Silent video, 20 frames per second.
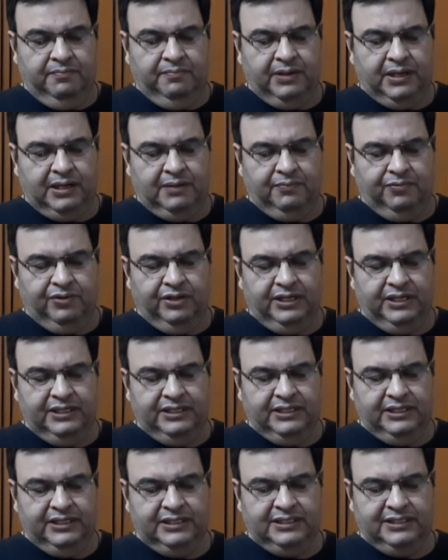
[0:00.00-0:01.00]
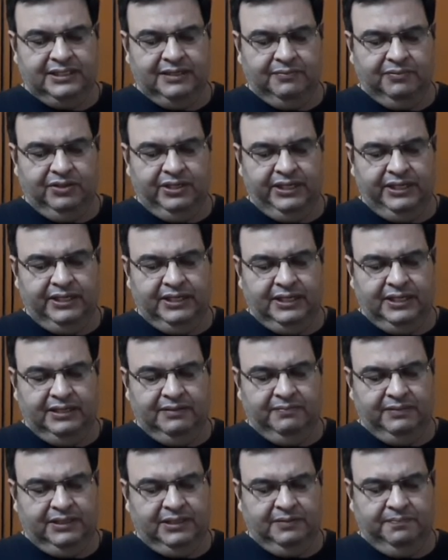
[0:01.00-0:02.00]
पाम ऑयल यीस्ट सेमोलिना
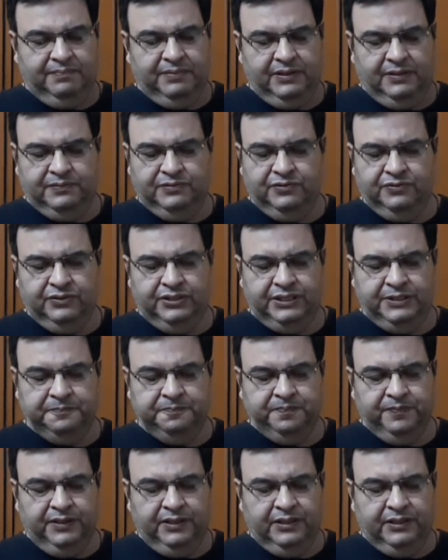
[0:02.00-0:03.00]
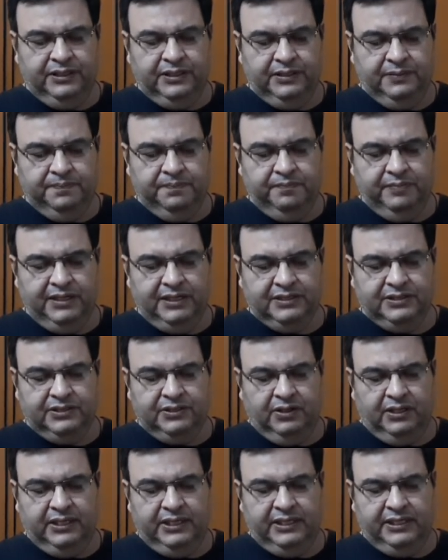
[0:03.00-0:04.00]
मतलब सूजी मिल्क
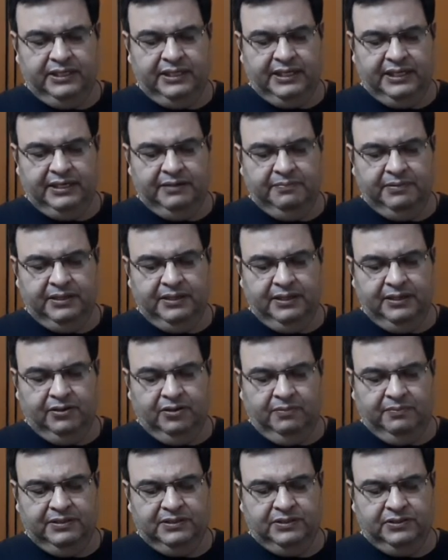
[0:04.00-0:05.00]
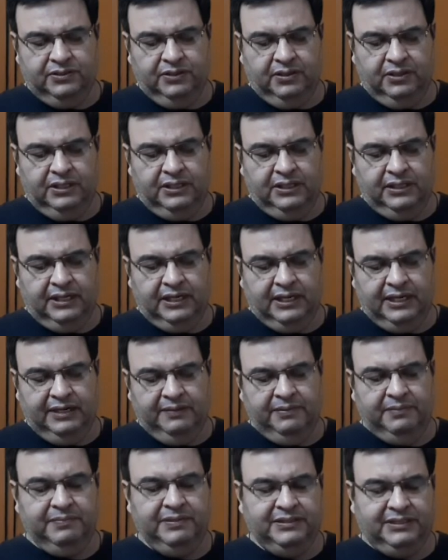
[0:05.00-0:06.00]
सॉलिड एडिबल कॉमन सॉल्ट
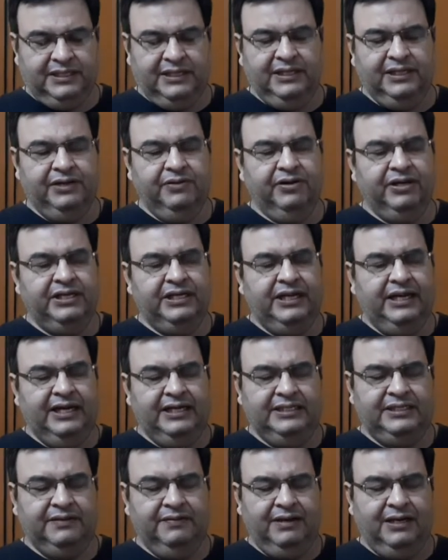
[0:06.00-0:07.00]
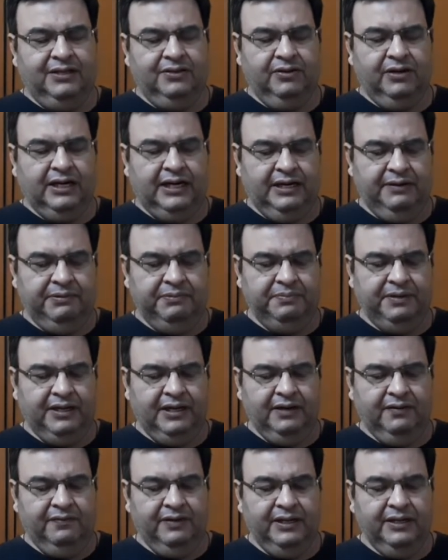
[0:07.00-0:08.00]
कार्डेमम इसके अंदर की हुई इलायची वाला तो कार्डेमम
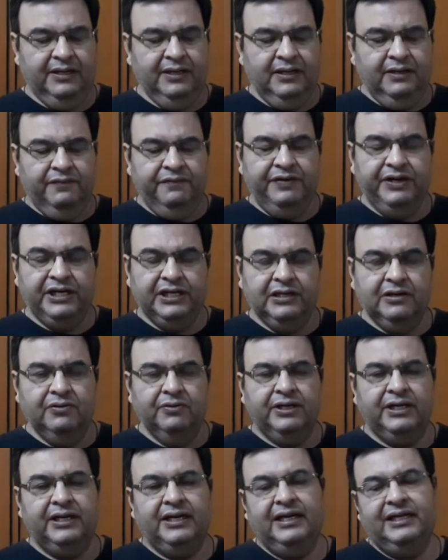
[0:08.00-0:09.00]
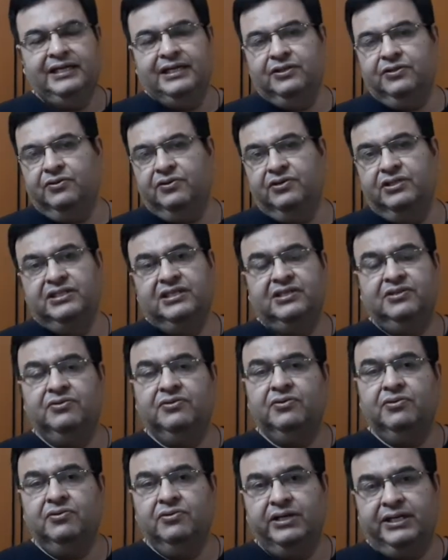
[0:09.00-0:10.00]
डाला हुआ है व्हीट ग्लूटेन है ये दोनों
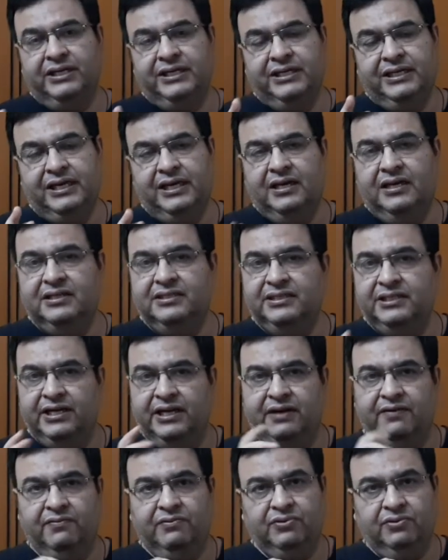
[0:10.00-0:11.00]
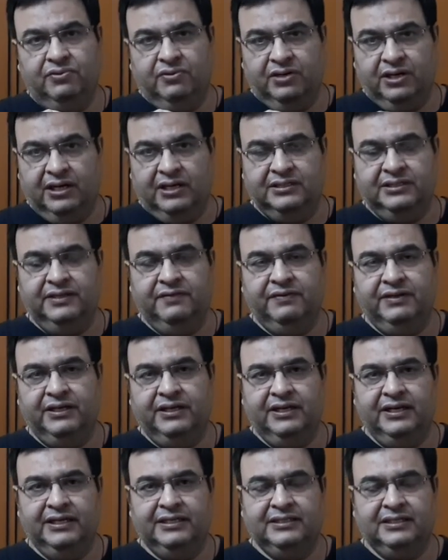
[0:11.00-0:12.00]
जिनको ग्लूटेन की एलर्जी है वो दोनों ना सेवन
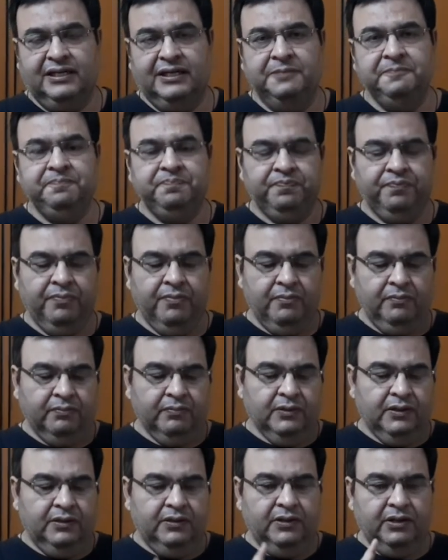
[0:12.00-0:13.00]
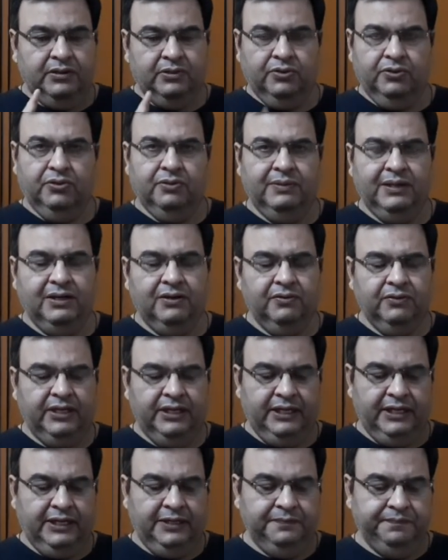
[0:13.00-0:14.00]
करें इसका दोनों में
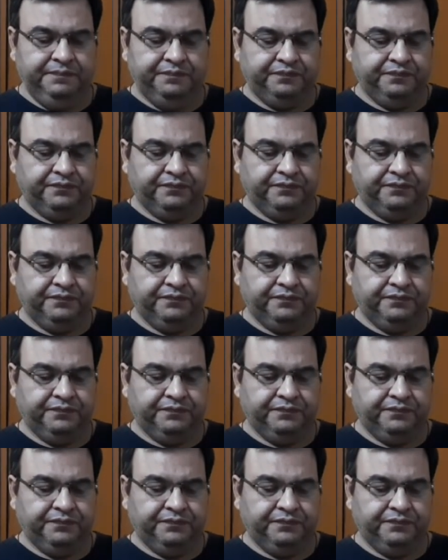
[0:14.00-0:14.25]
ग्लूटेन है